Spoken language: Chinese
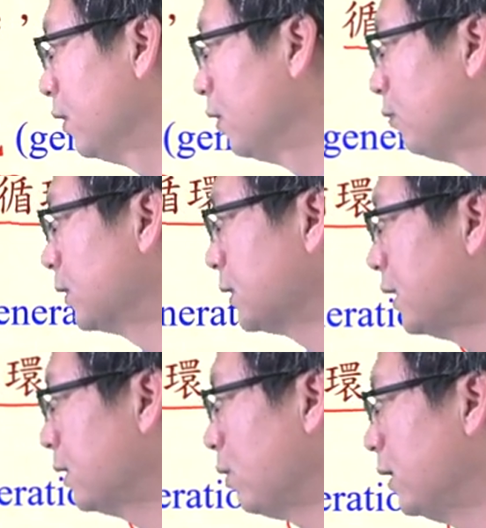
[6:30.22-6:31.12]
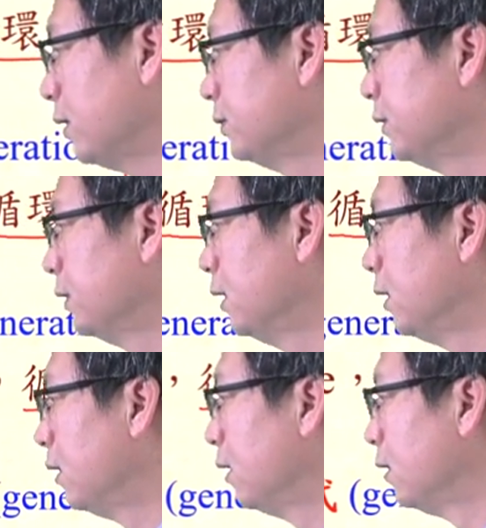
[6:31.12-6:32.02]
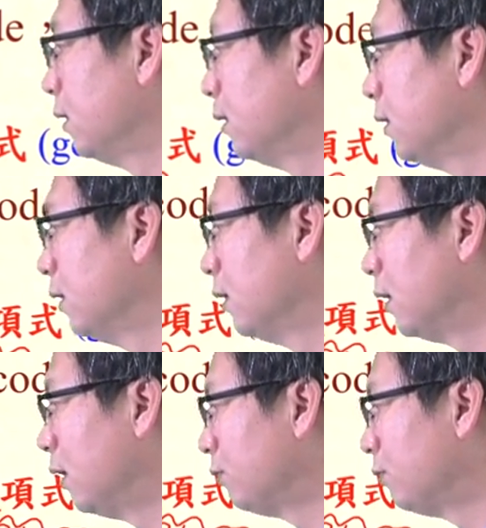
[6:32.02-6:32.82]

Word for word: 放在一块啊，